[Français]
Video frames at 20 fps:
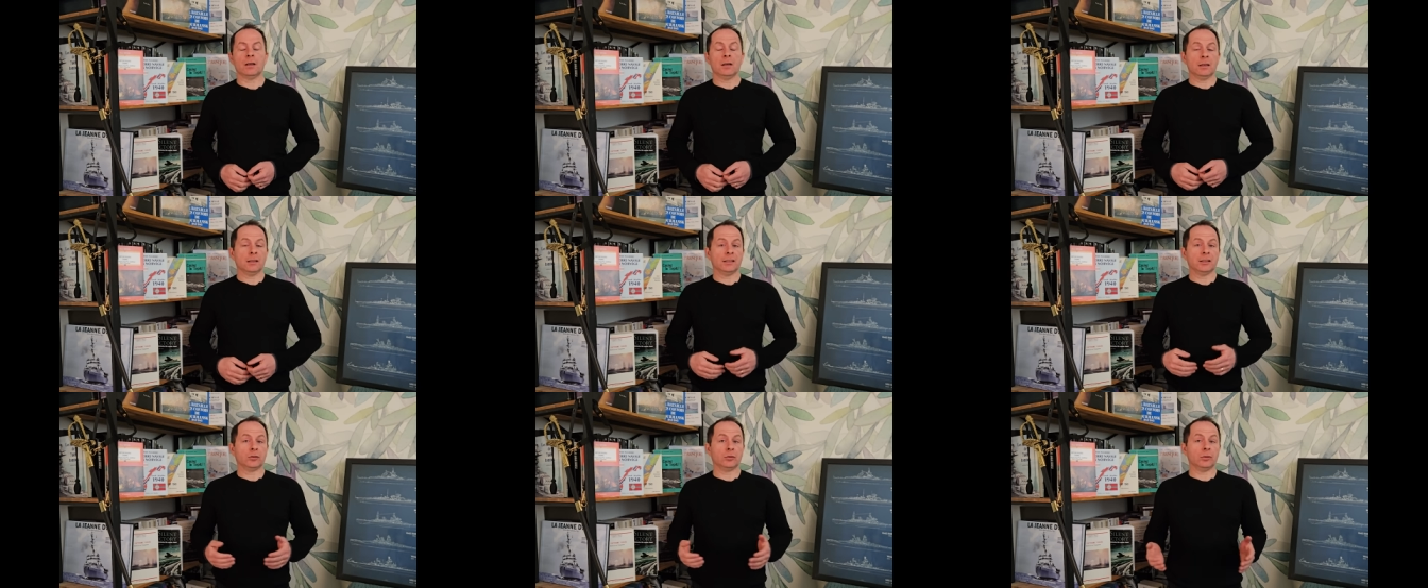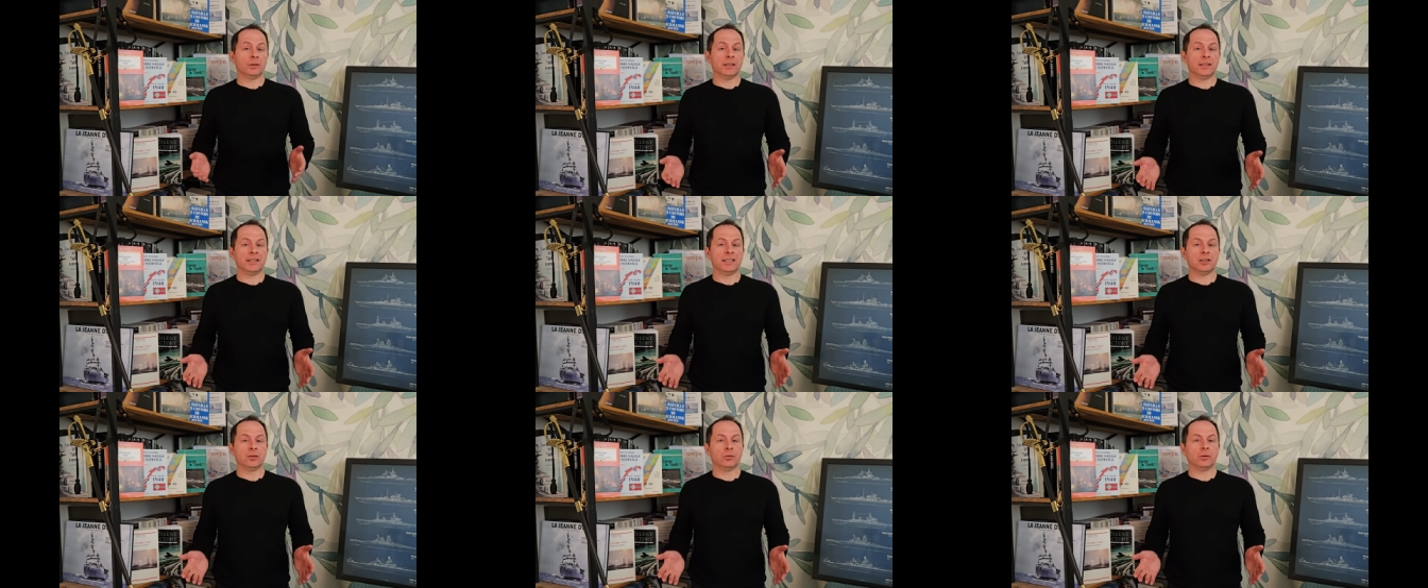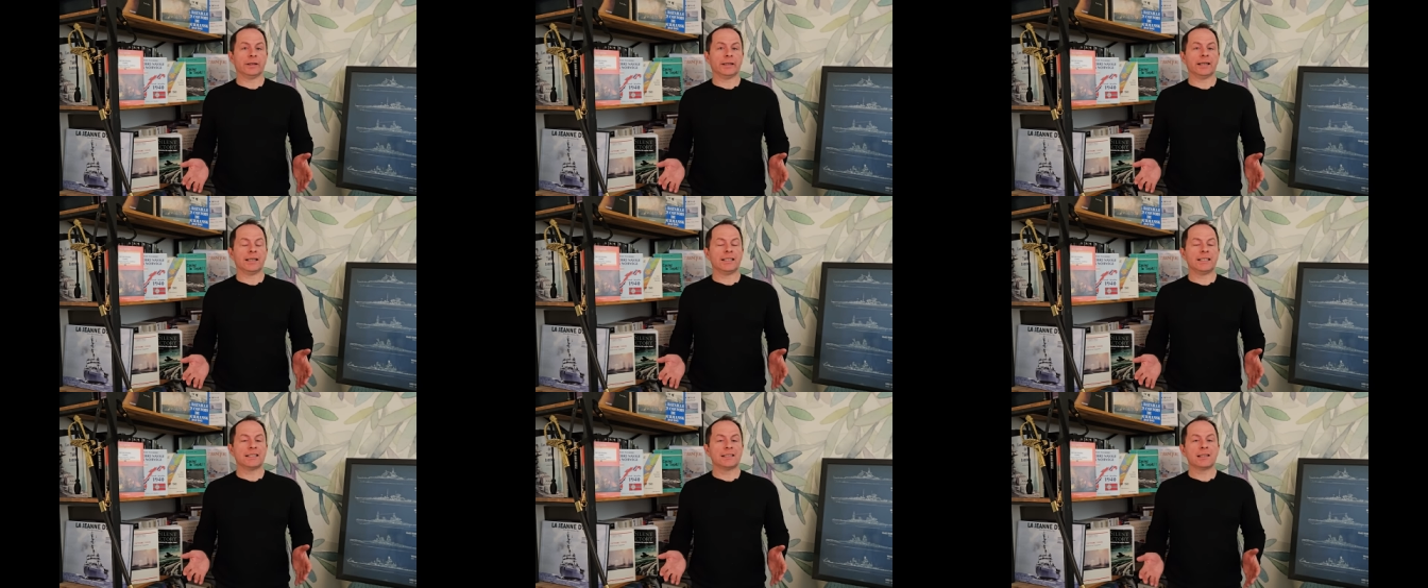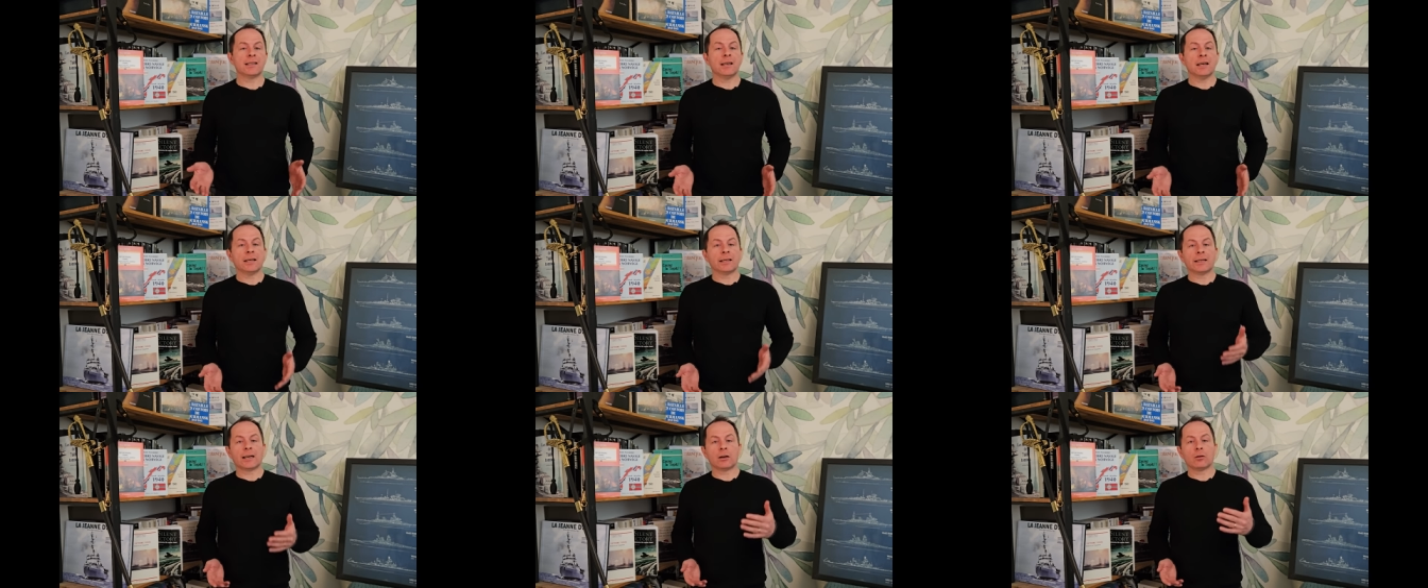C'est une décision réaliste,
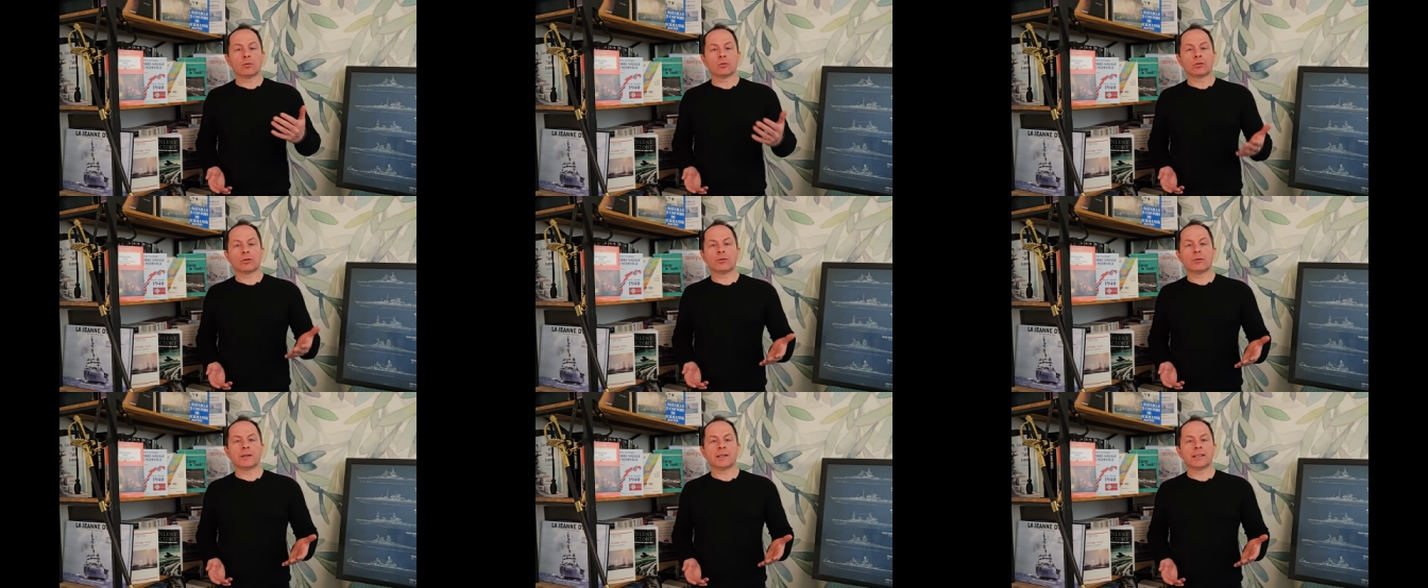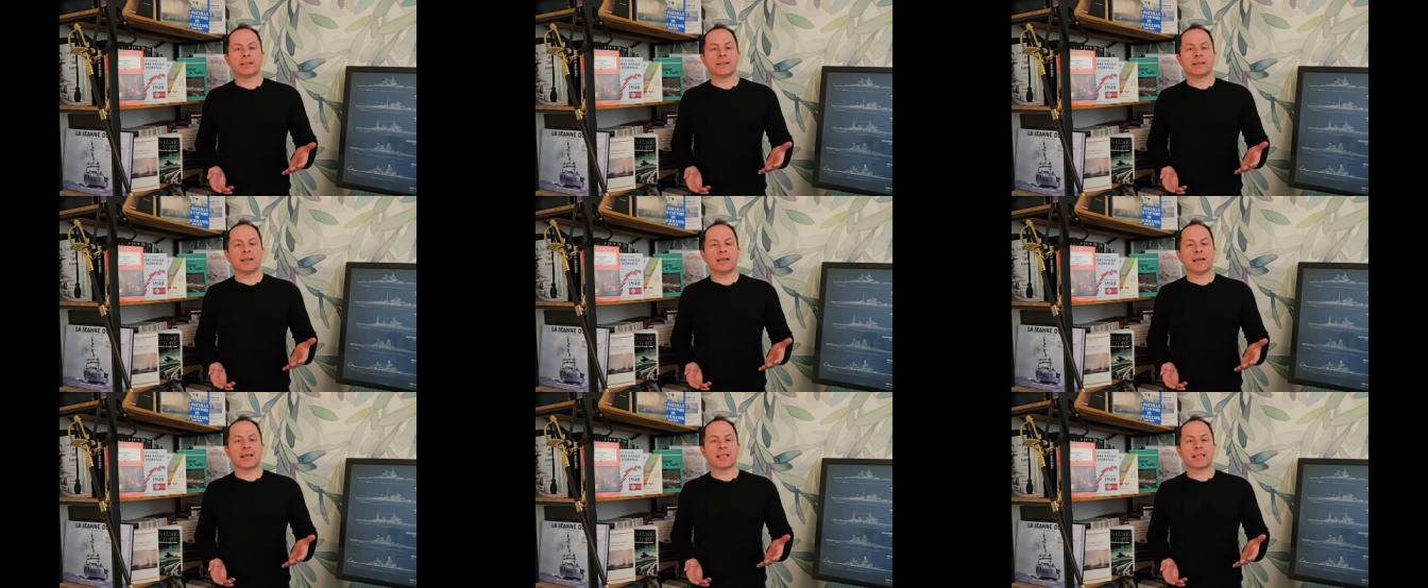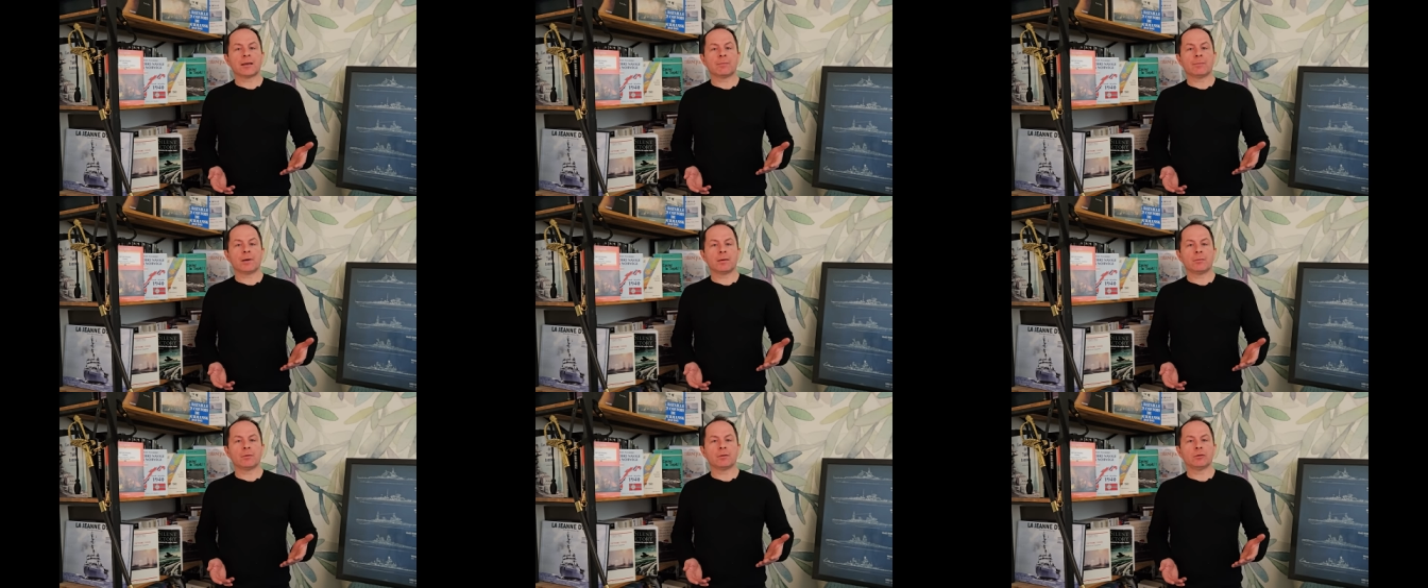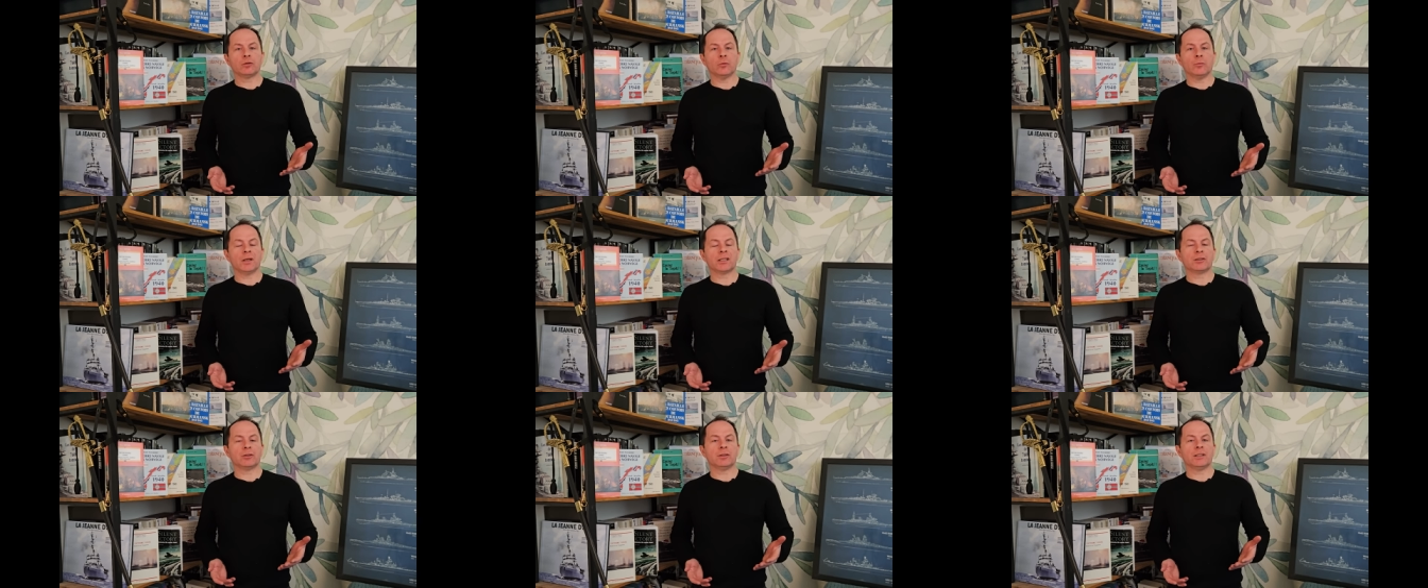car Londres aurait été incapable de
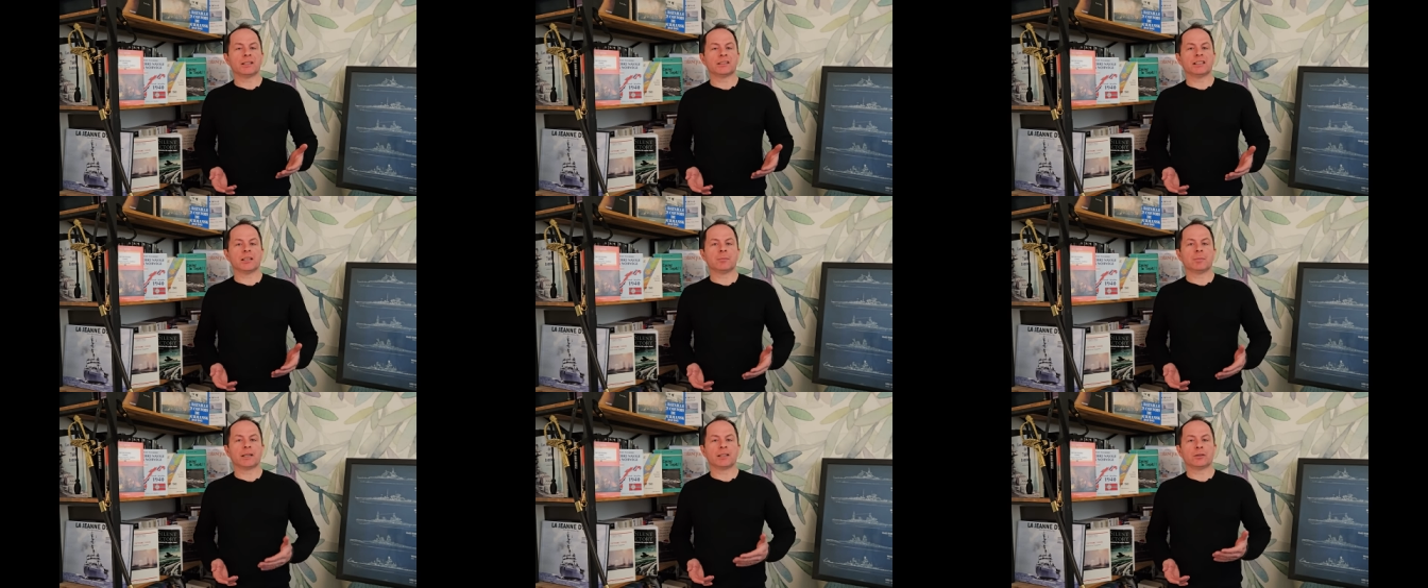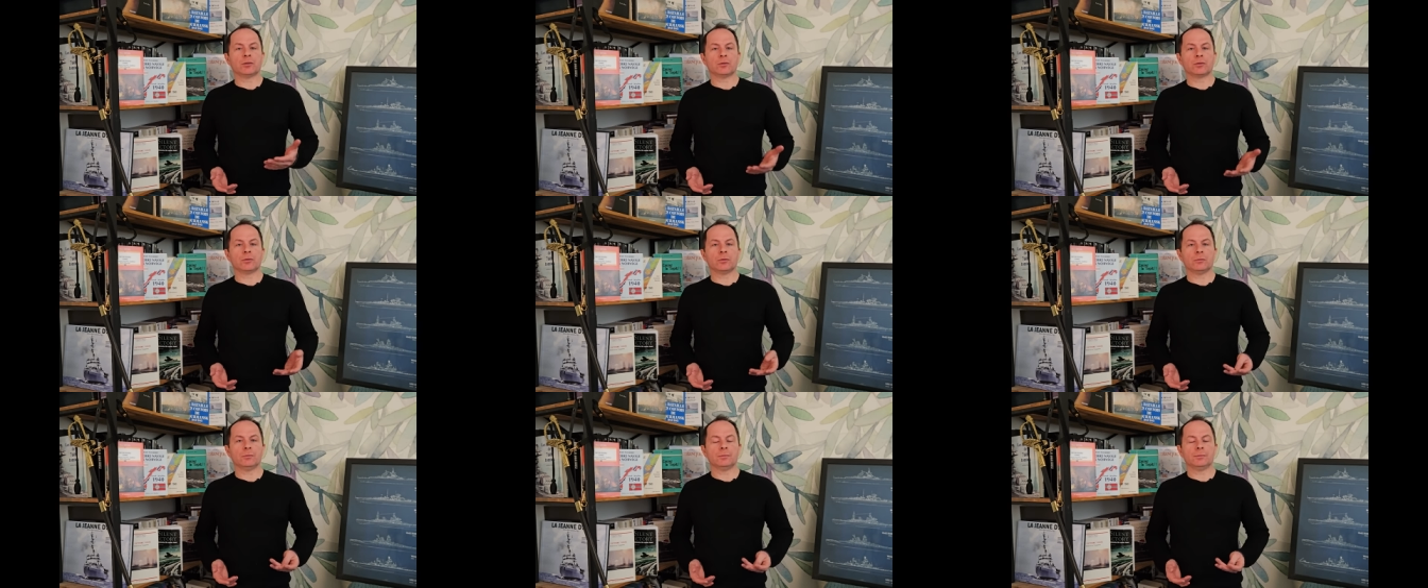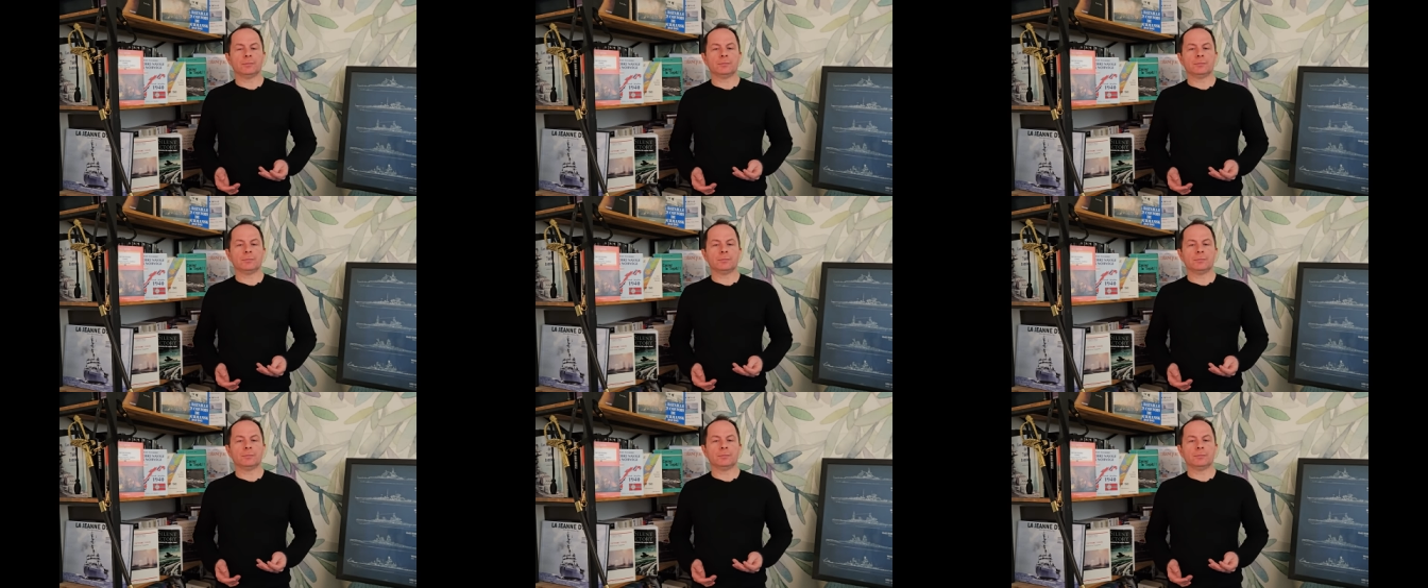maintenir cette prétention.